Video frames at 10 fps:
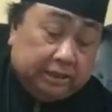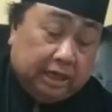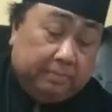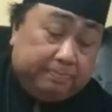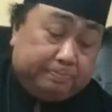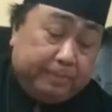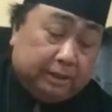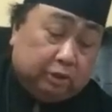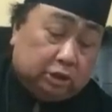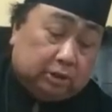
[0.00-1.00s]
Jawab
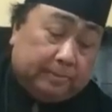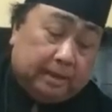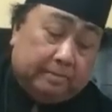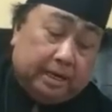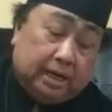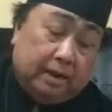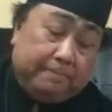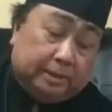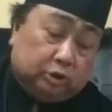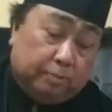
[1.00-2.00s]
Petrus kepada mereka,
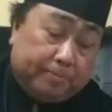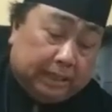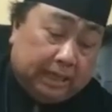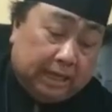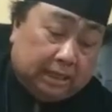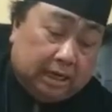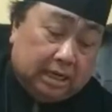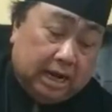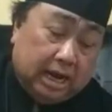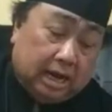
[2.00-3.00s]
bertobatlah dan
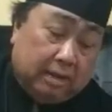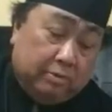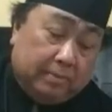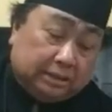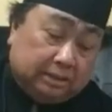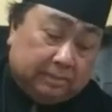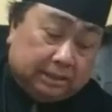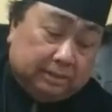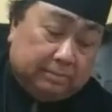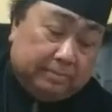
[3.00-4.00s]
hendaklah kamu
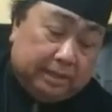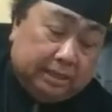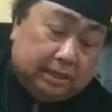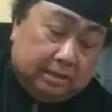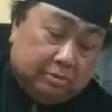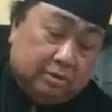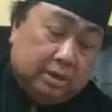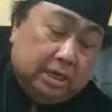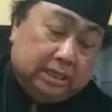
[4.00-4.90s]
masing-masing memberi dirimu